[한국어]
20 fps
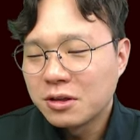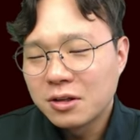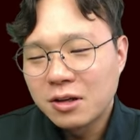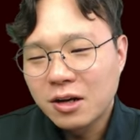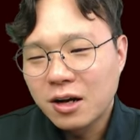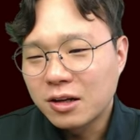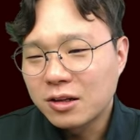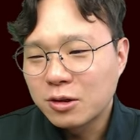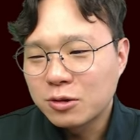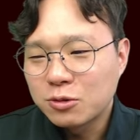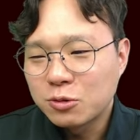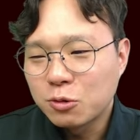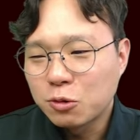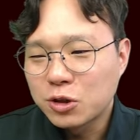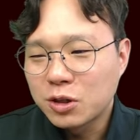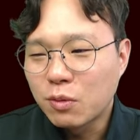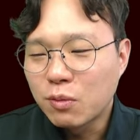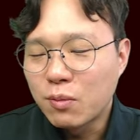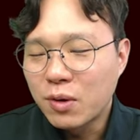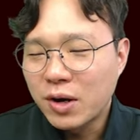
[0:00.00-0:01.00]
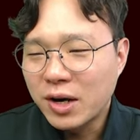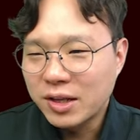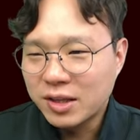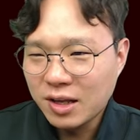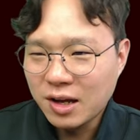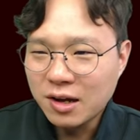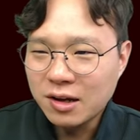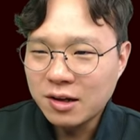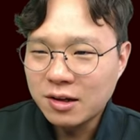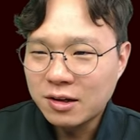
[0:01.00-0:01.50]
아 난 도저히 못
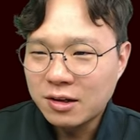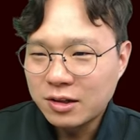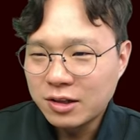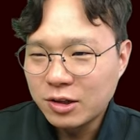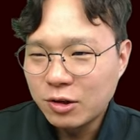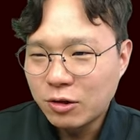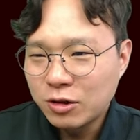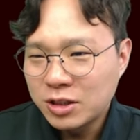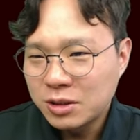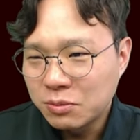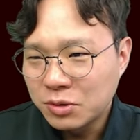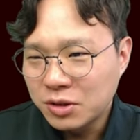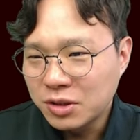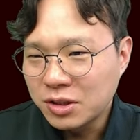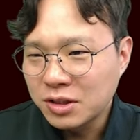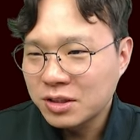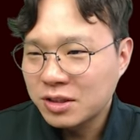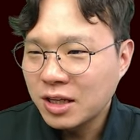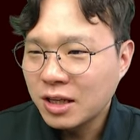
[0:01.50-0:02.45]
먹겠다 이러신 분도 있을